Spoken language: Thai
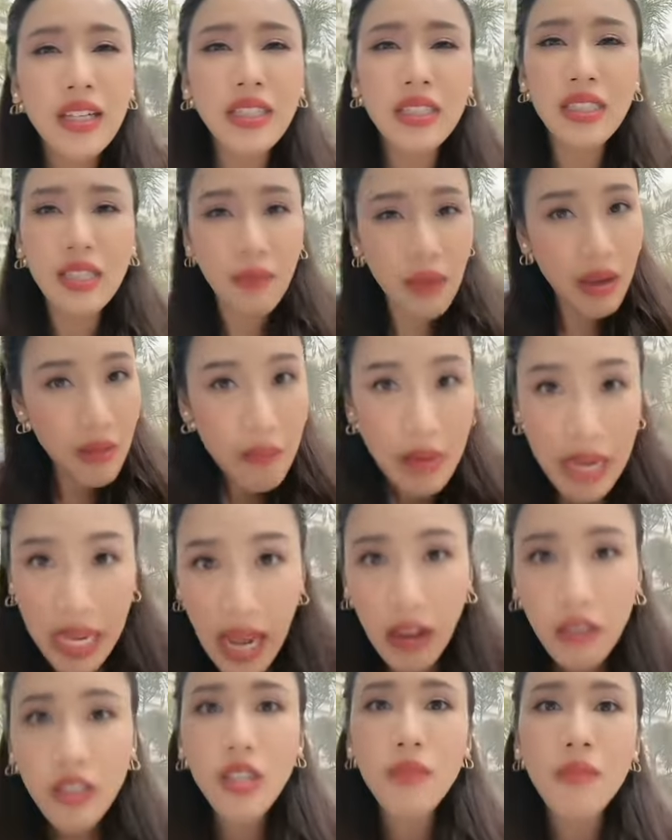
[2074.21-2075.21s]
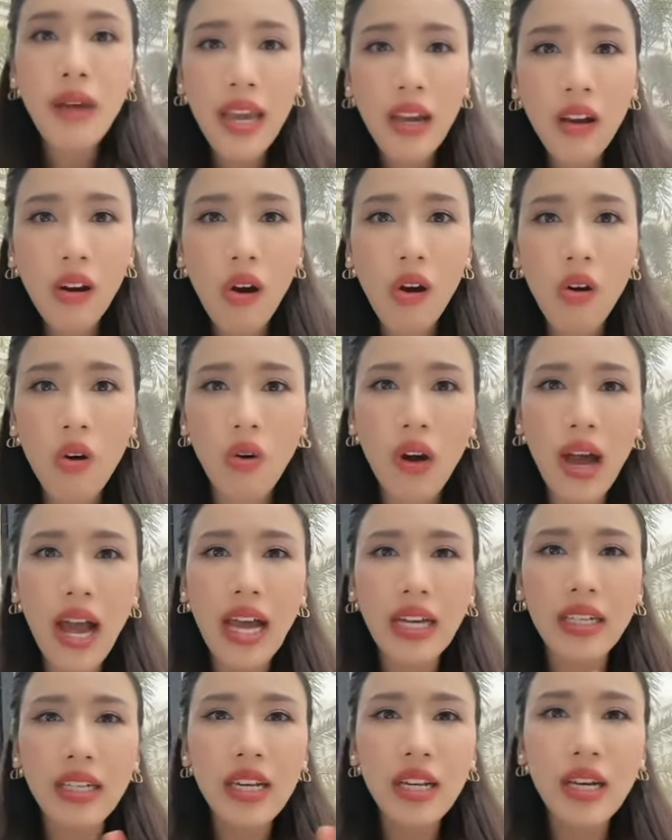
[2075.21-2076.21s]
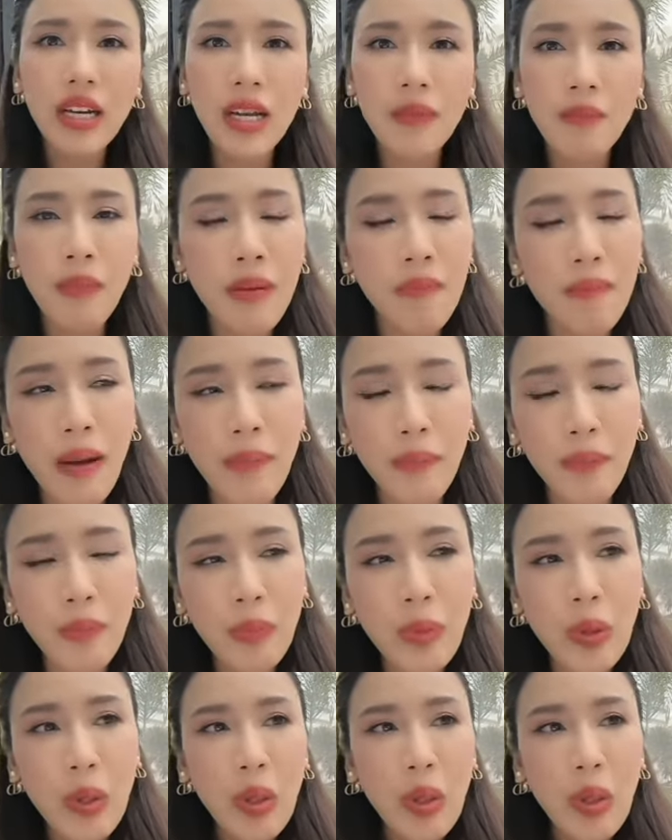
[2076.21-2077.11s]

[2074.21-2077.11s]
คือจะไม่มีแล้วใช่ไหมคลององอ่างที่เคยเป็นแบบ